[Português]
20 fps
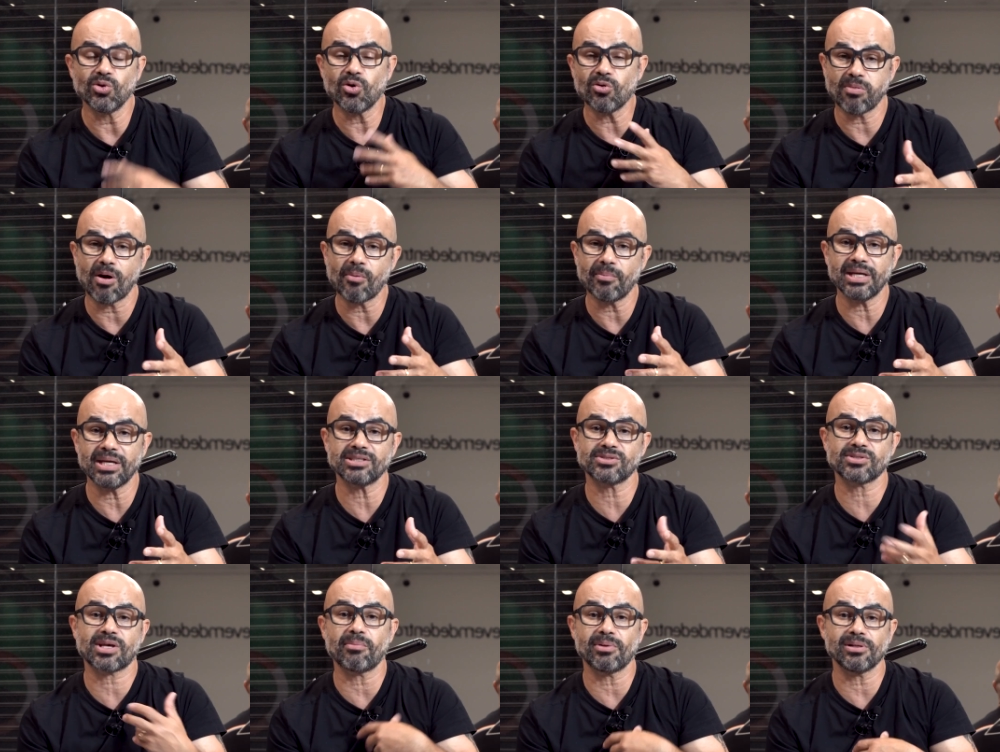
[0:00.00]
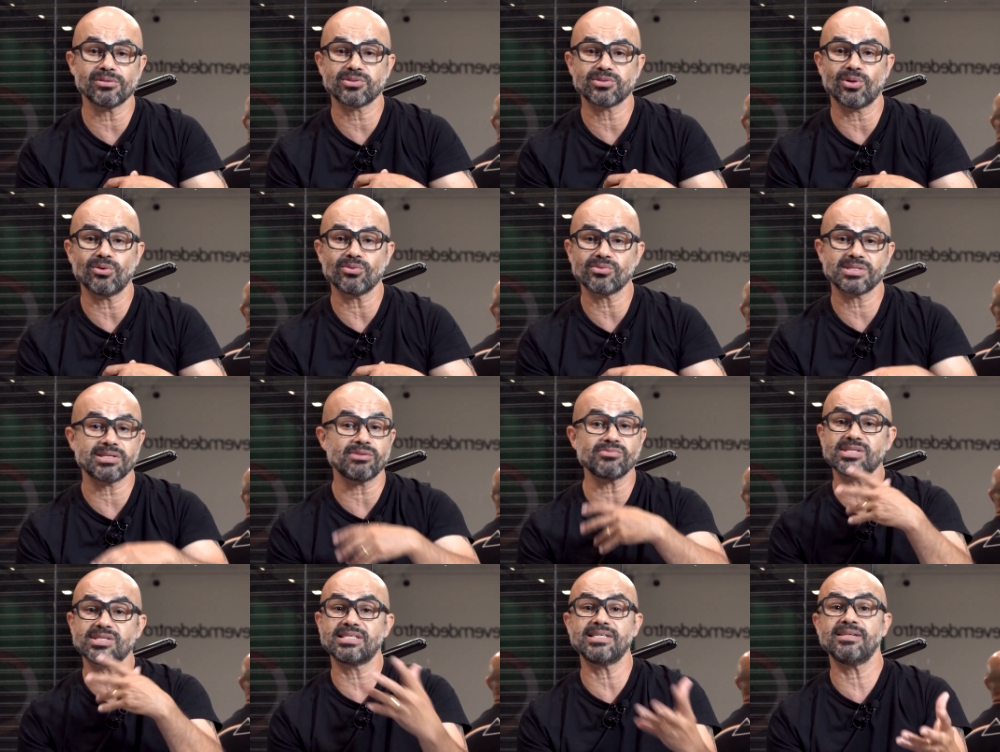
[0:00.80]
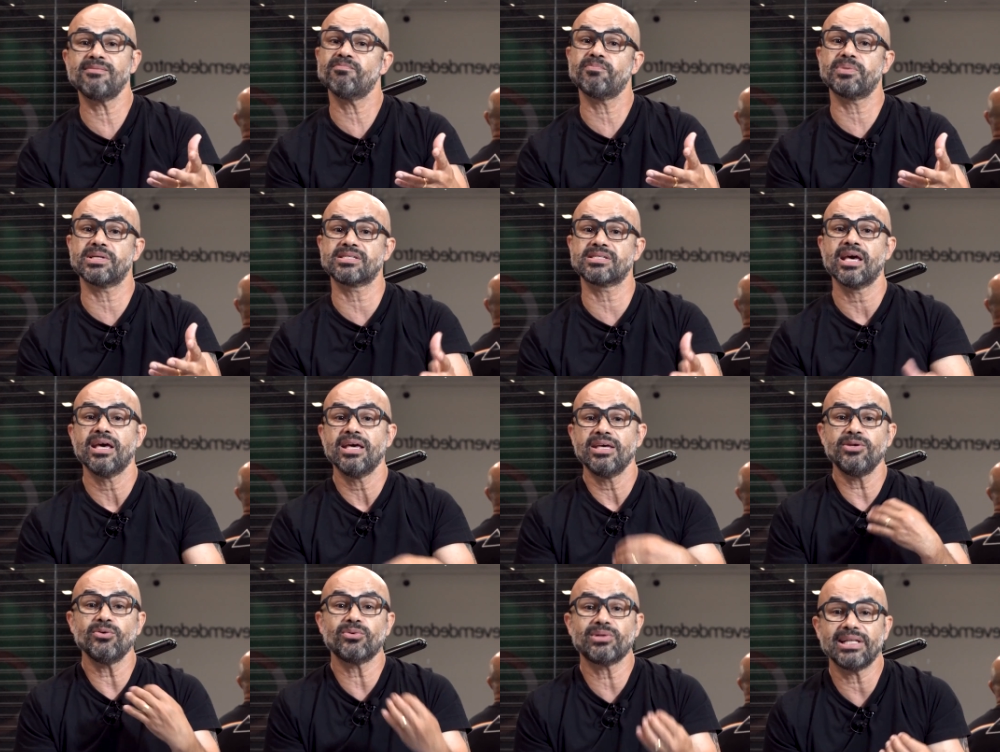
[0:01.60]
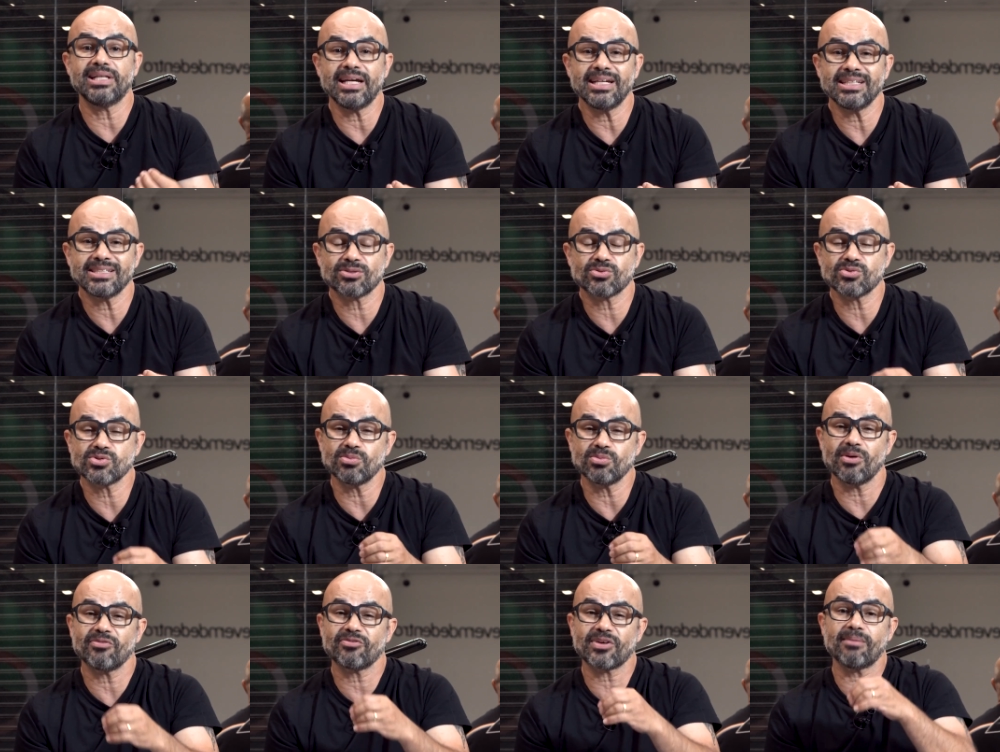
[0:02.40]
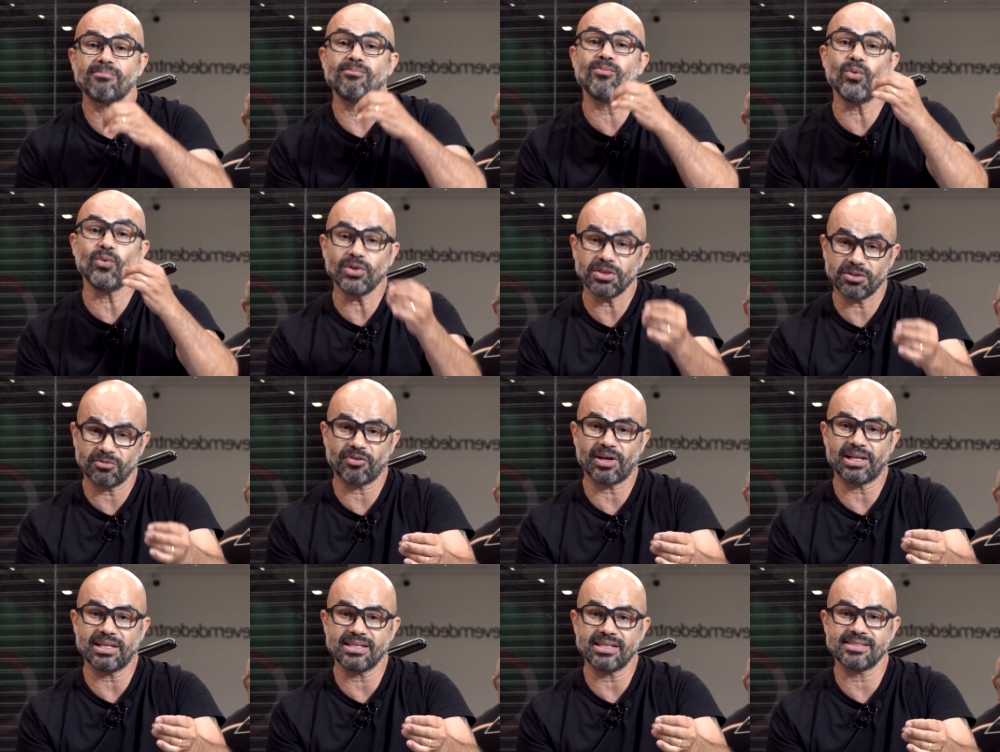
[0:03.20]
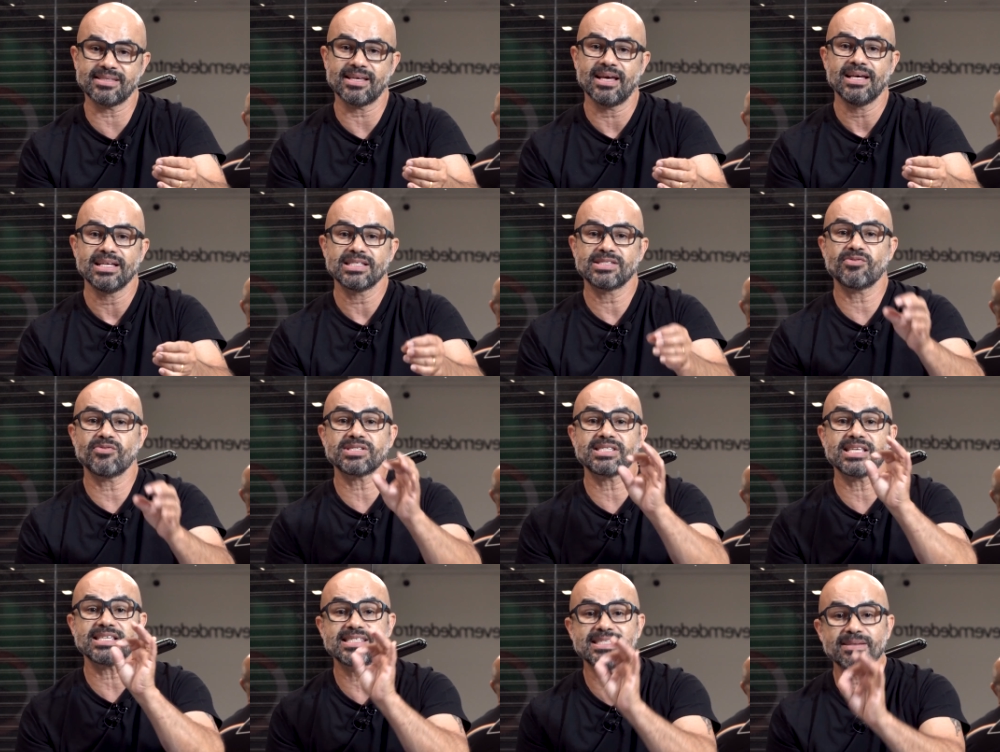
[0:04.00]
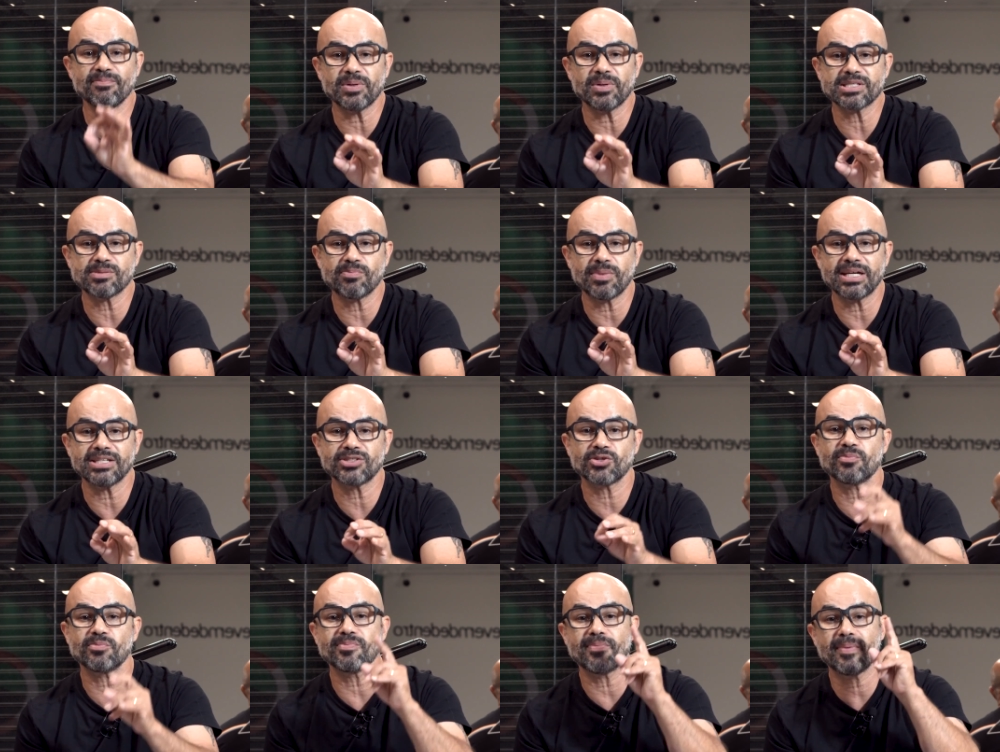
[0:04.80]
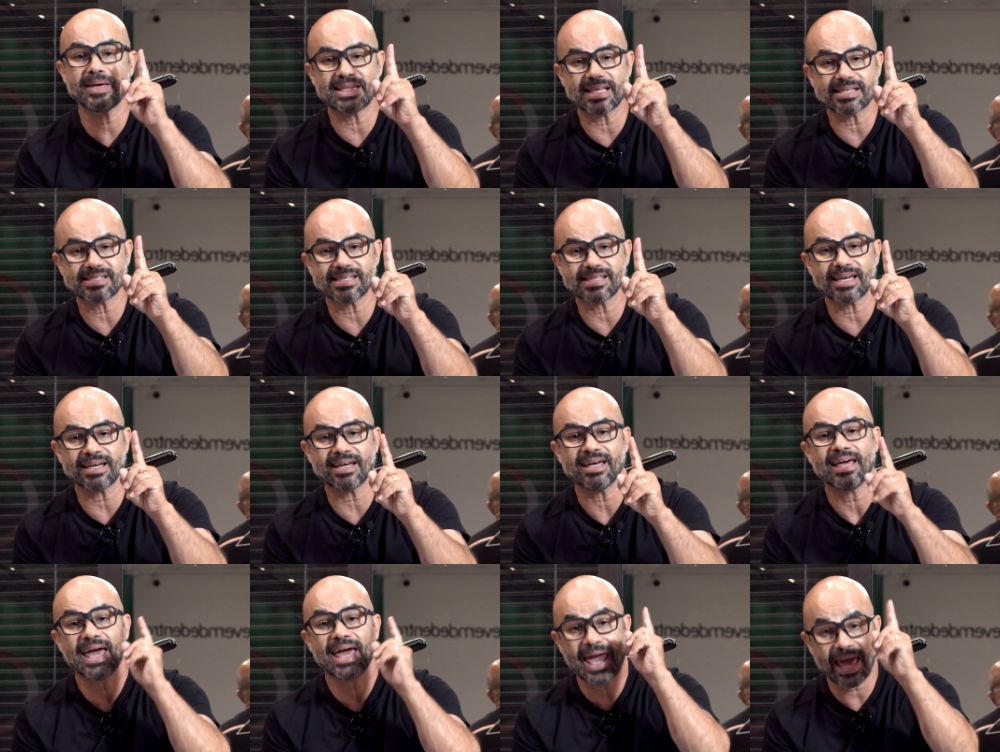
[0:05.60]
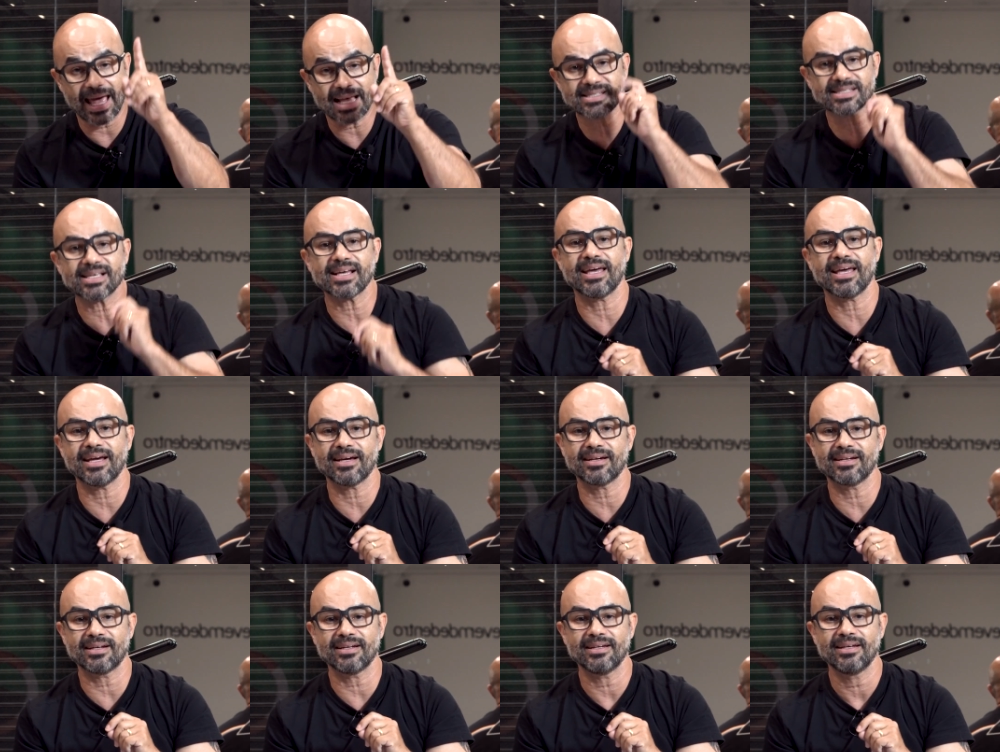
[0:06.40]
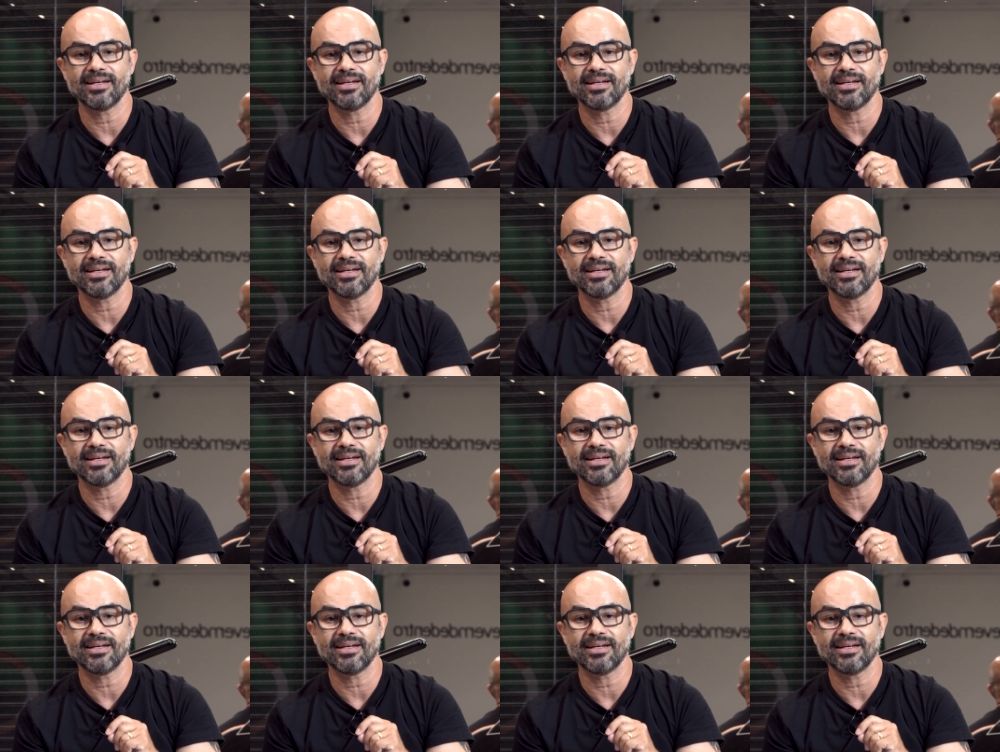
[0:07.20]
Normalmente os cabelos longos são simples e o cliente costuma ficar muito feliz se você simplesmente obedecer essa regra.